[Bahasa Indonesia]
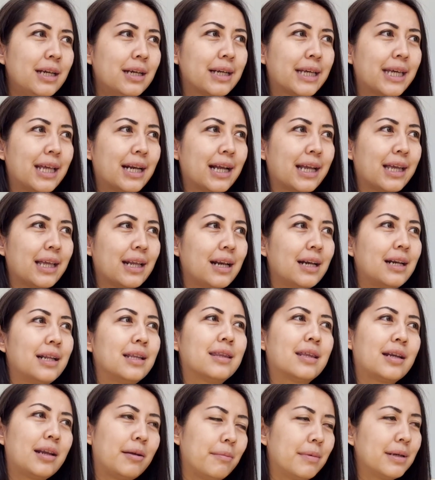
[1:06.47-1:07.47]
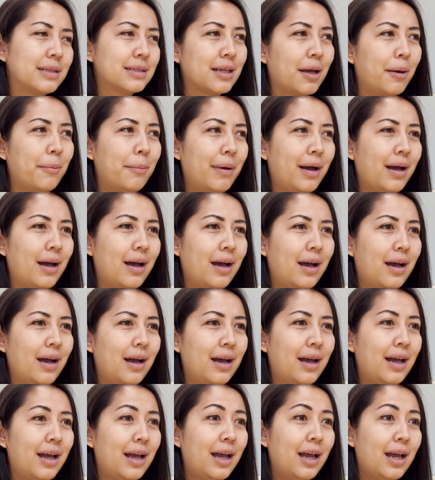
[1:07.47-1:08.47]
yang kira-kira diterima sama
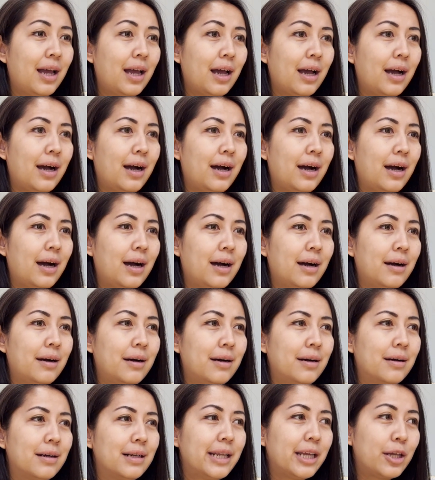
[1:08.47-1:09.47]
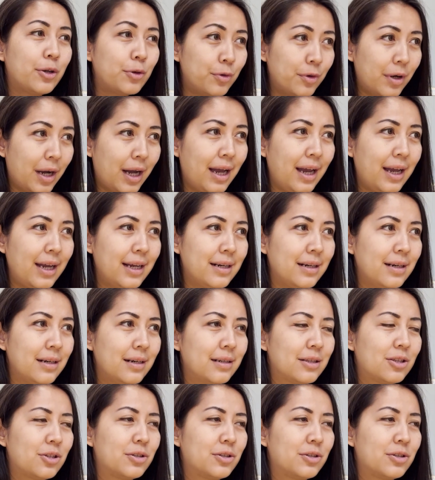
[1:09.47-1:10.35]
uh, lingkungan.